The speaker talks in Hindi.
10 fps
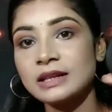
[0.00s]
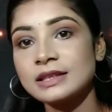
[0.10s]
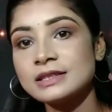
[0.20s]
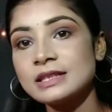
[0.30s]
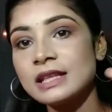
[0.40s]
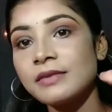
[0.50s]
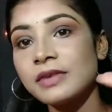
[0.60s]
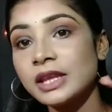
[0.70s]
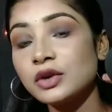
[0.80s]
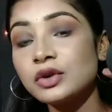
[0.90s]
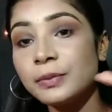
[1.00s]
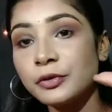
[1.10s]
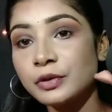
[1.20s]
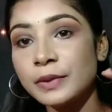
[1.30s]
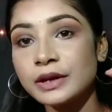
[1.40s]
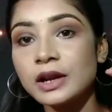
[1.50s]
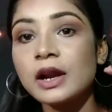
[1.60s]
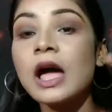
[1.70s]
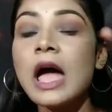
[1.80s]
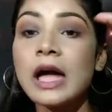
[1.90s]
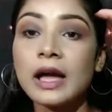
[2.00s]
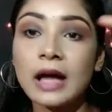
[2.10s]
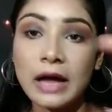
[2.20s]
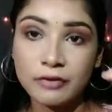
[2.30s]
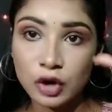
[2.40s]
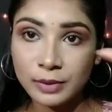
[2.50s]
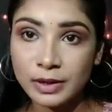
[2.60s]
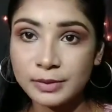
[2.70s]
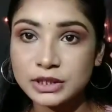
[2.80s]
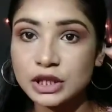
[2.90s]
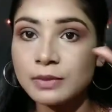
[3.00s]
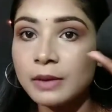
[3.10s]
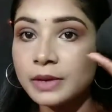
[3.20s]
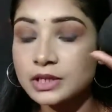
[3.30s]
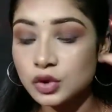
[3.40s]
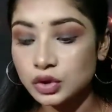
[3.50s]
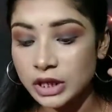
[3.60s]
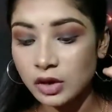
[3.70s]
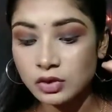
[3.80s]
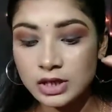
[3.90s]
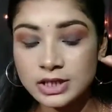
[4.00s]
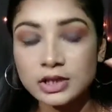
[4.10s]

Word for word: दिस इज द वेरी गुड ब्यूटी ब्लेंडर अफोर्डेबल बजट में आप इसको चेकआउट कर